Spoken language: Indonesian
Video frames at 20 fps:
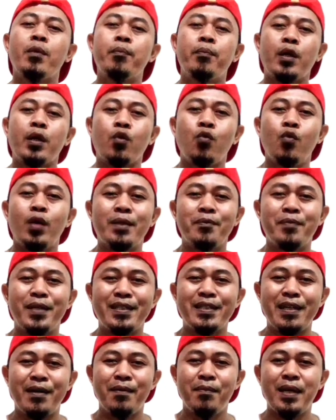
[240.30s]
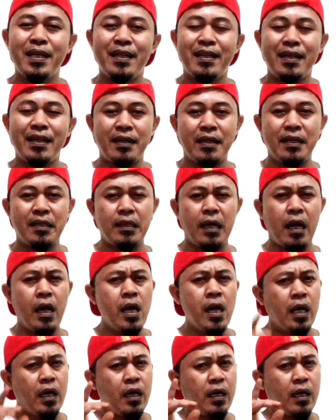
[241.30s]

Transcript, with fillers: memperkuat persahabatan kita